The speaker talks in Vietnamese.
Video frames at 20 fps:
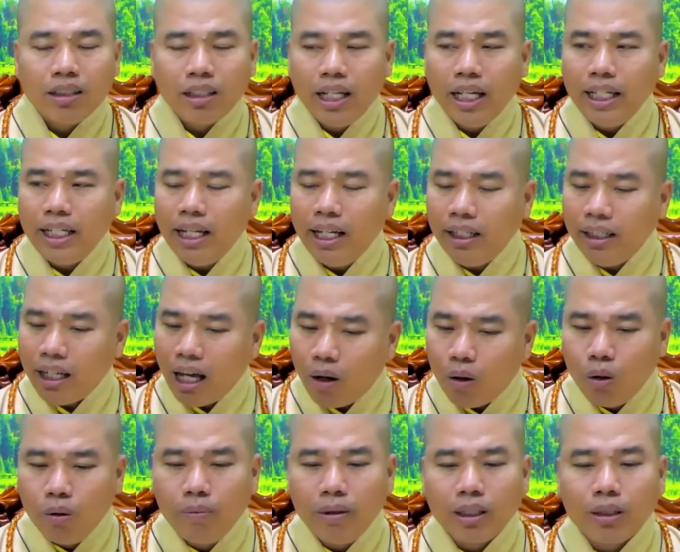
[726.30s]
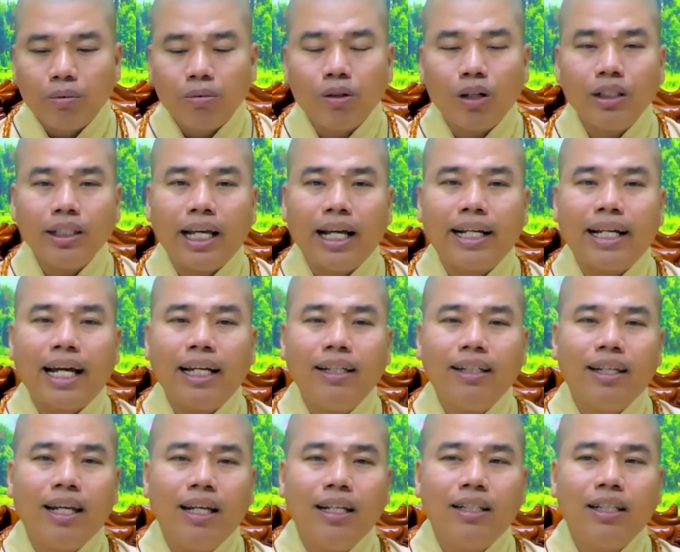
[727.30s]
đi đến đâu mình cũng có nhân cách
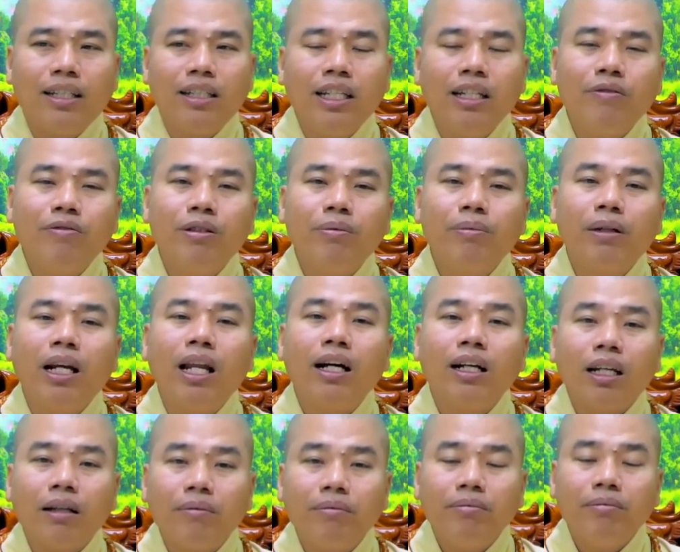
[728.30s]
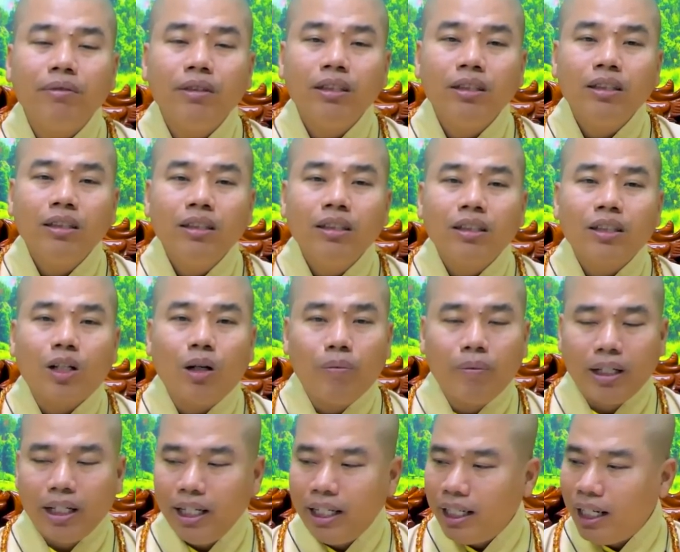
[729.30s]
gì thì duyên phước mình lớn lắm
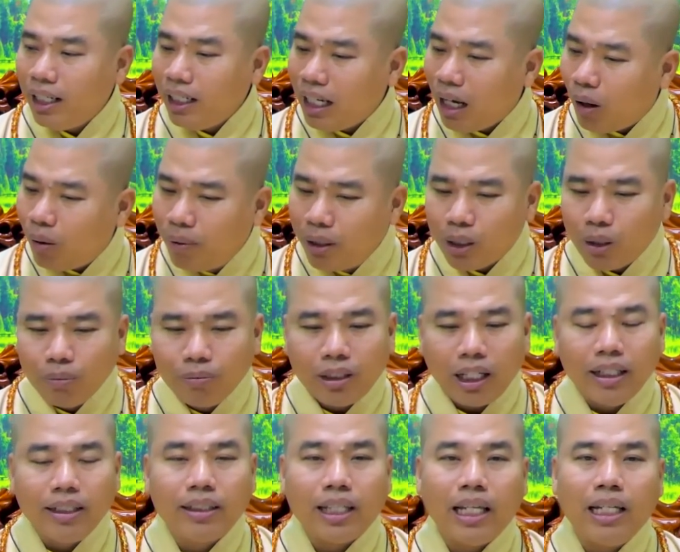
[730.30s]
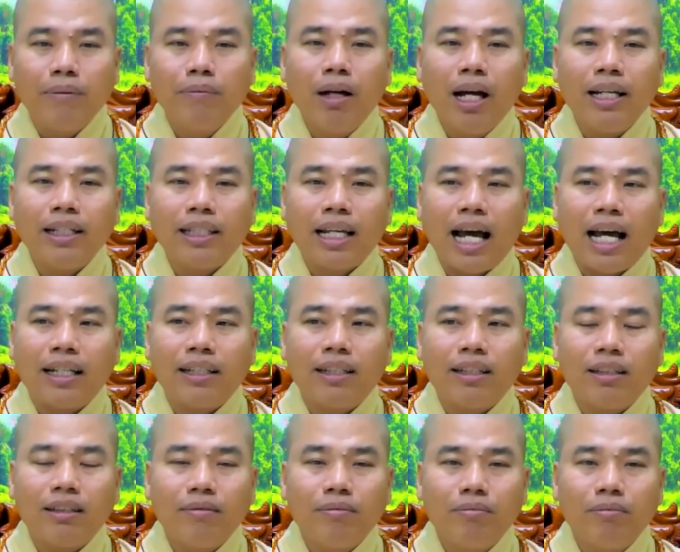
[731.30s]
còn mình đi đến đâu mình cũng tùy tiện bê tha
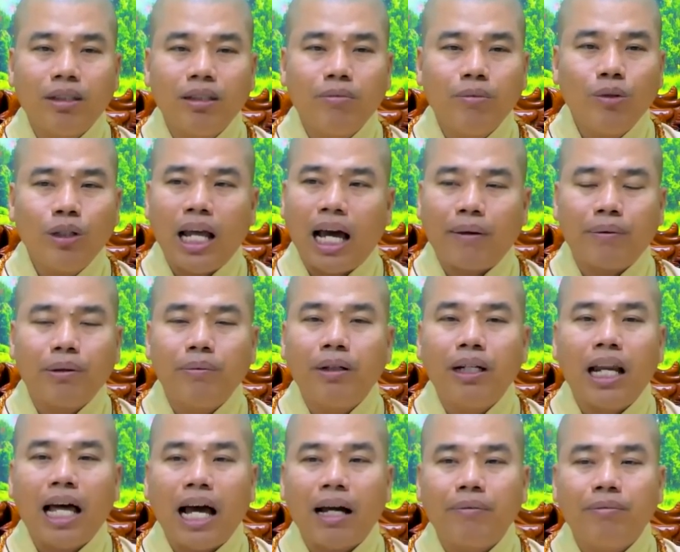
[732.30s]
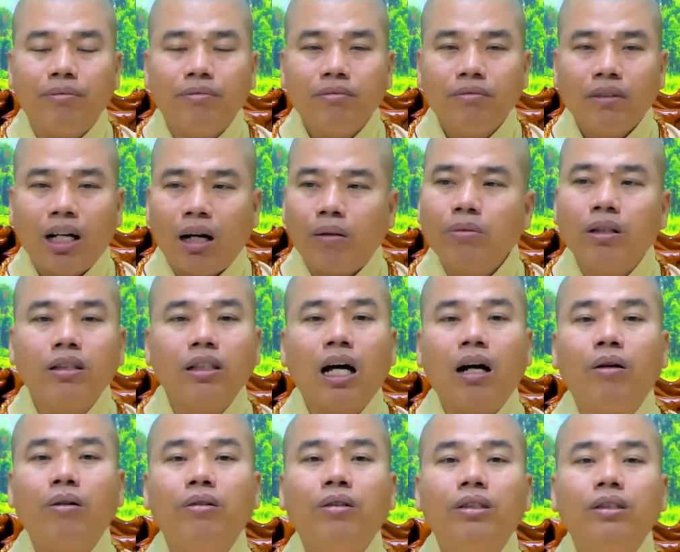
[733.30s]
mình muốn làm gì mình làm không được
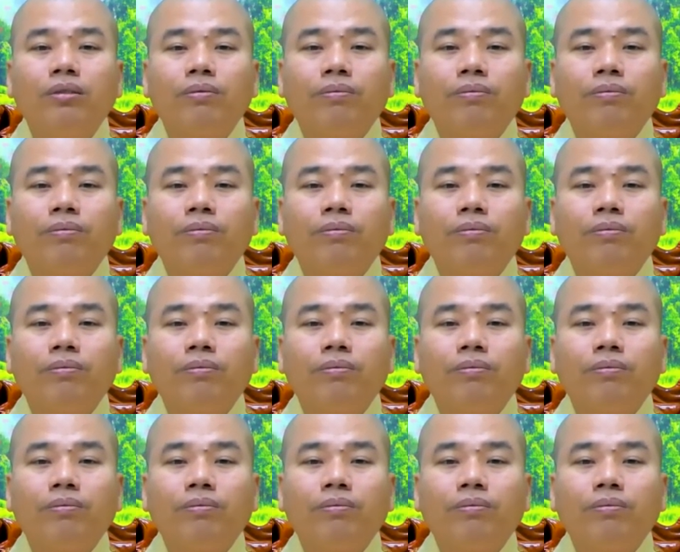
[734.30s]
đâu